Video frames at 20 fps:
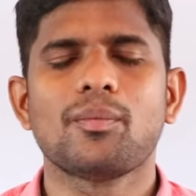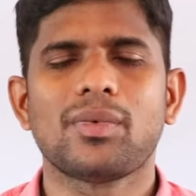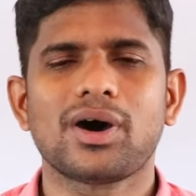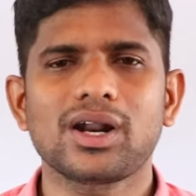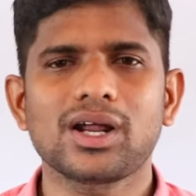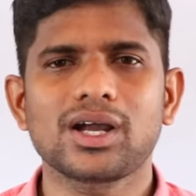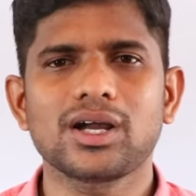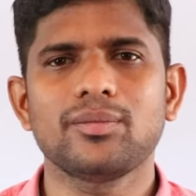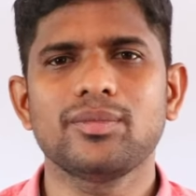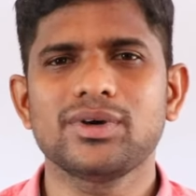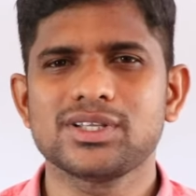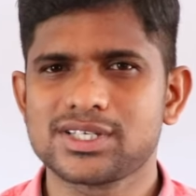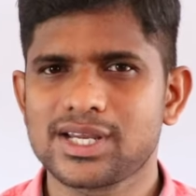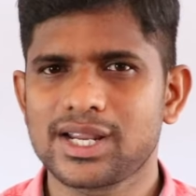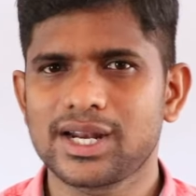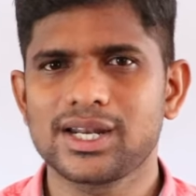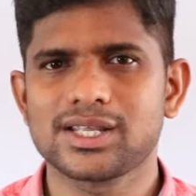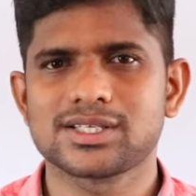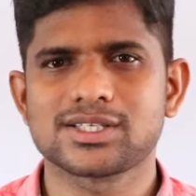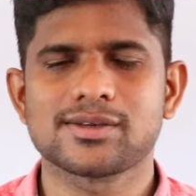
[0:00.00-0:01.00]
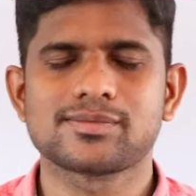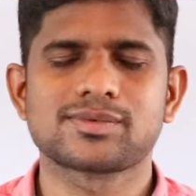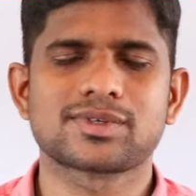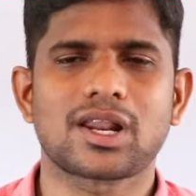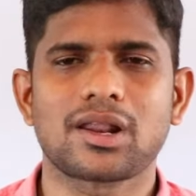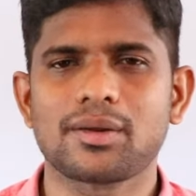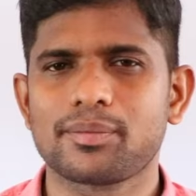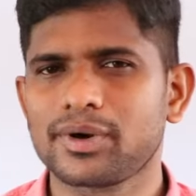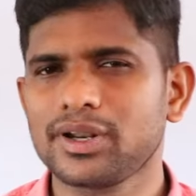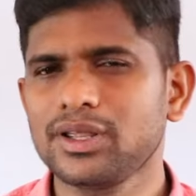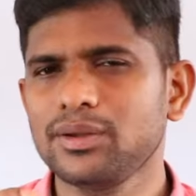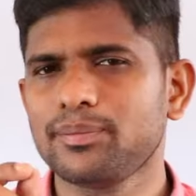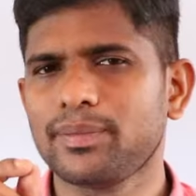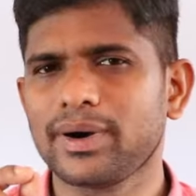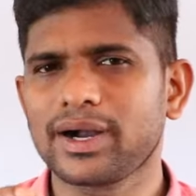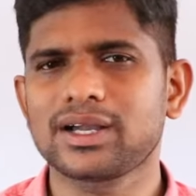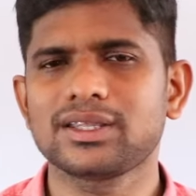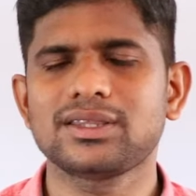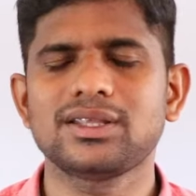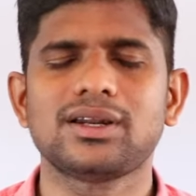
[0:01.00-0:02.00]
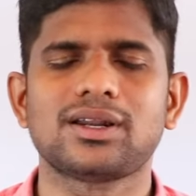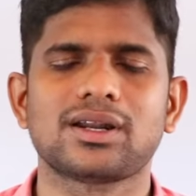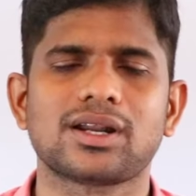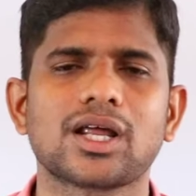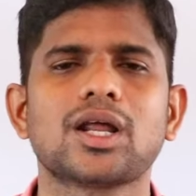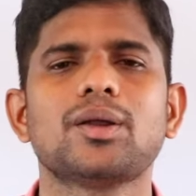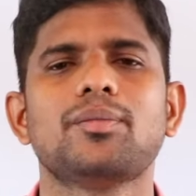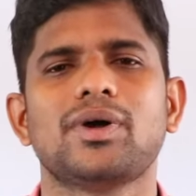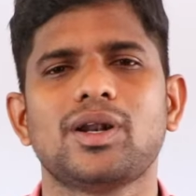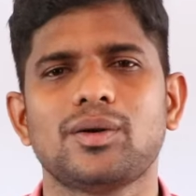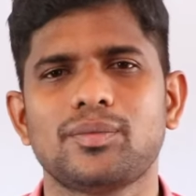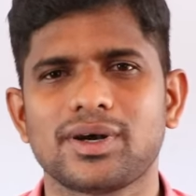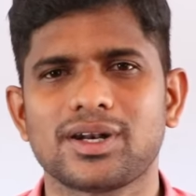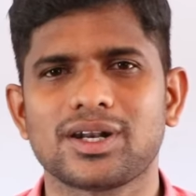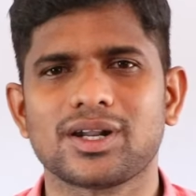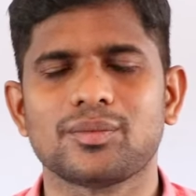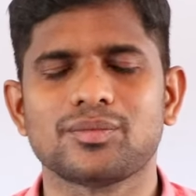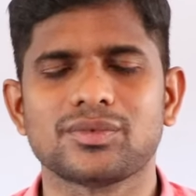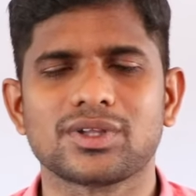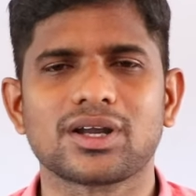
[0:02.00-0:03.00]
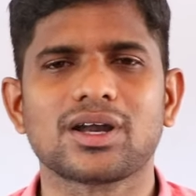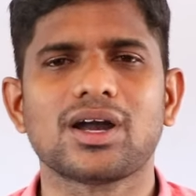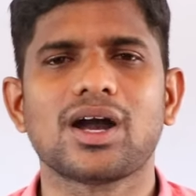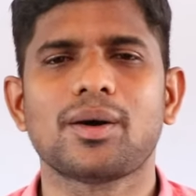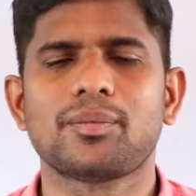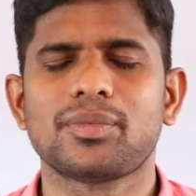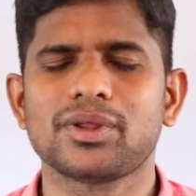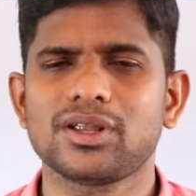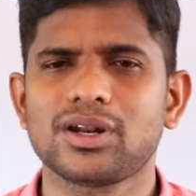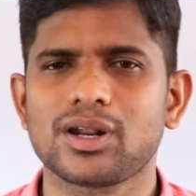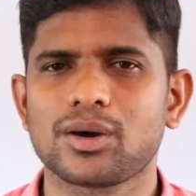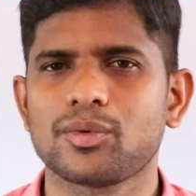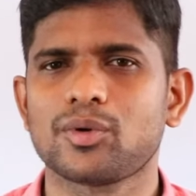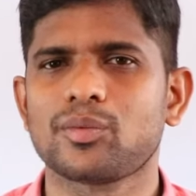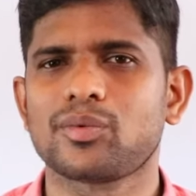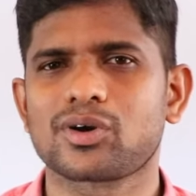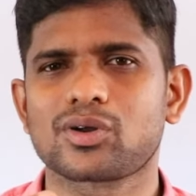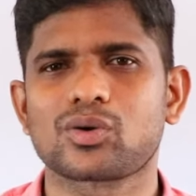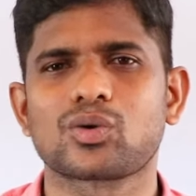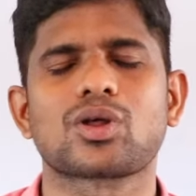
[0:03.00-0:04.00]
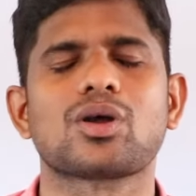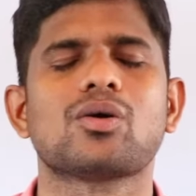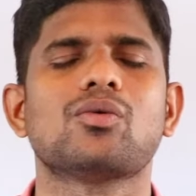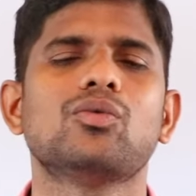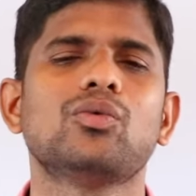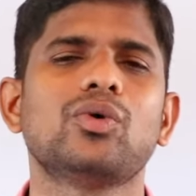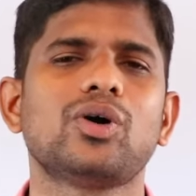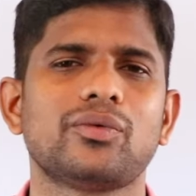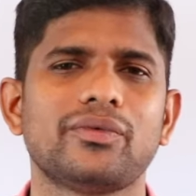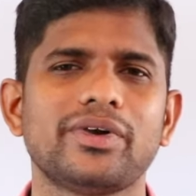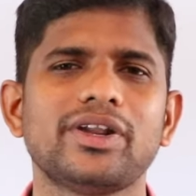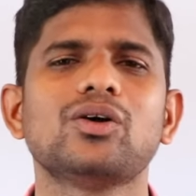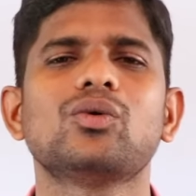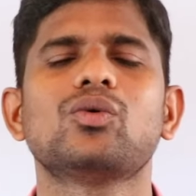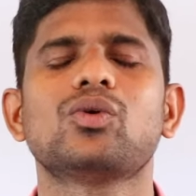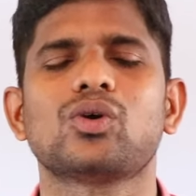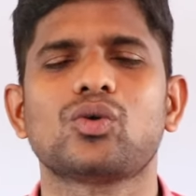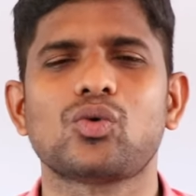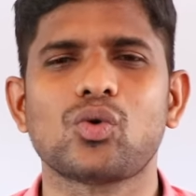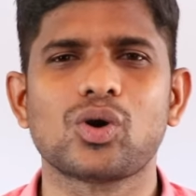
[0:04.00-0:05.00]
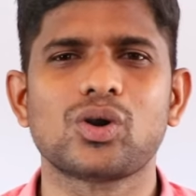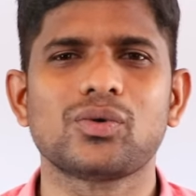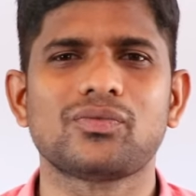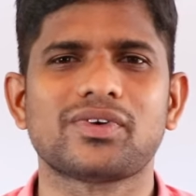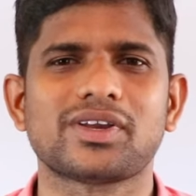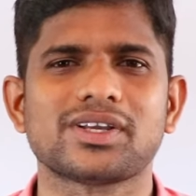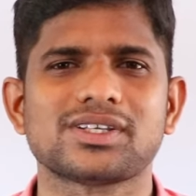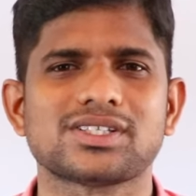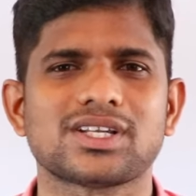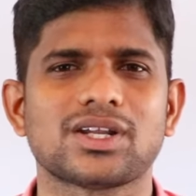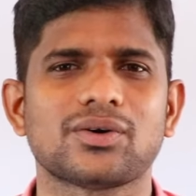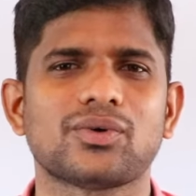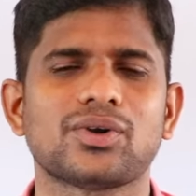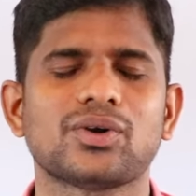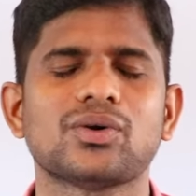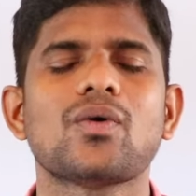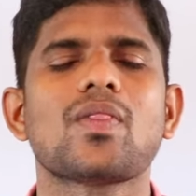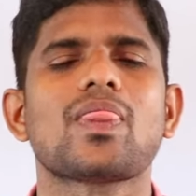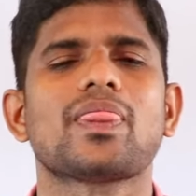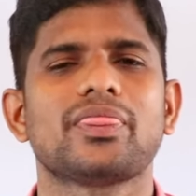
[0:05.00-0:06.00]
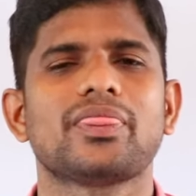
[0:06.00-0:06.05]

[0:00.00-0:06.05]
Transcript: மறக்காமல் சேனலை சப்ஸ்கிரைப் பண்ணி பக்கத்தில் இருக்கிற பெல் பெல் பட்டன் அமுத்துங்க அப்போ தான் நம்ம போடக்கூடிய ஒவ்வொரு வீடியோ உங்களுக்கு நோட்டிஃபிகேஷனாக வரும்